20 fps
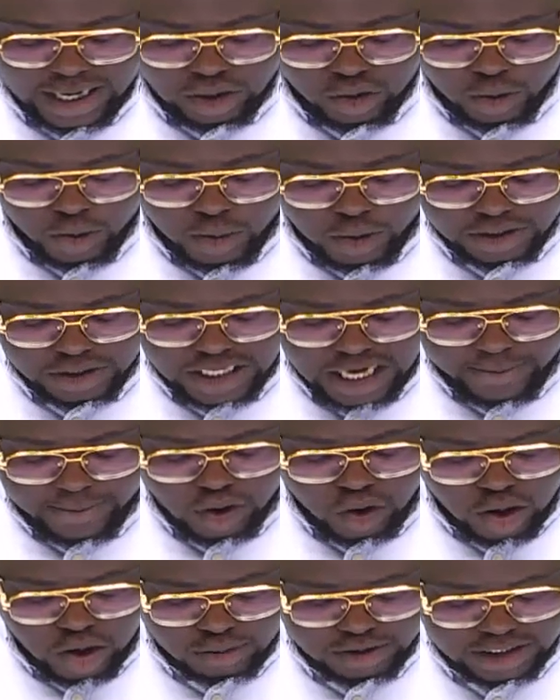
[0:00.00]
nous propose
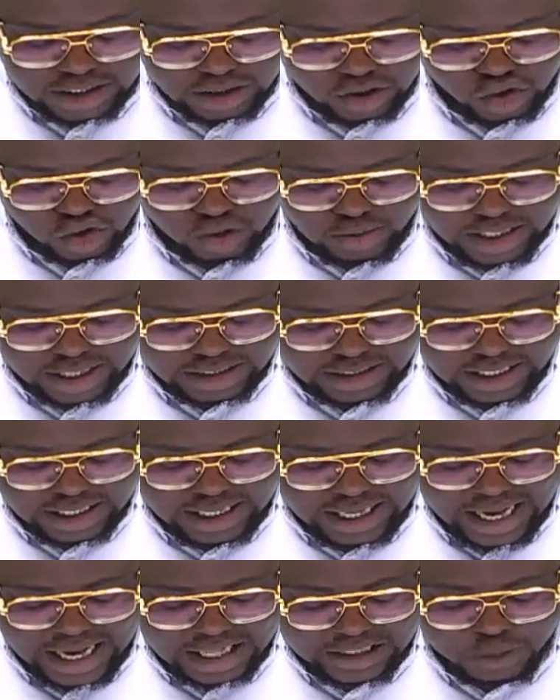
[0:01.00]
également comme titre ce
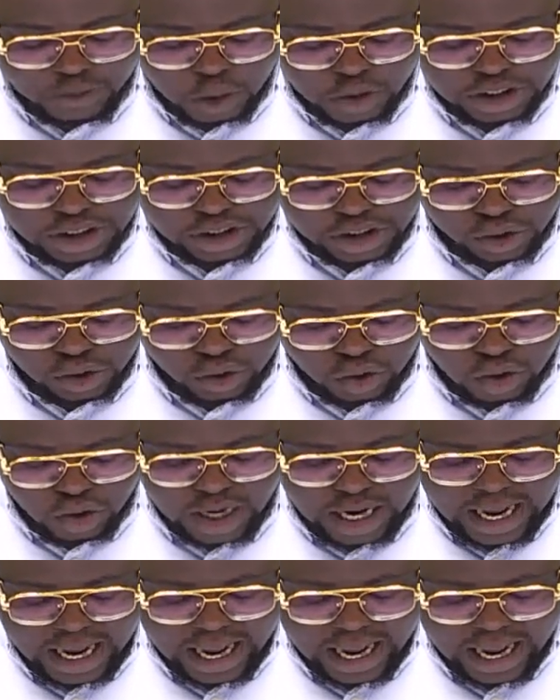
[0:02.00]
matin, Exposition,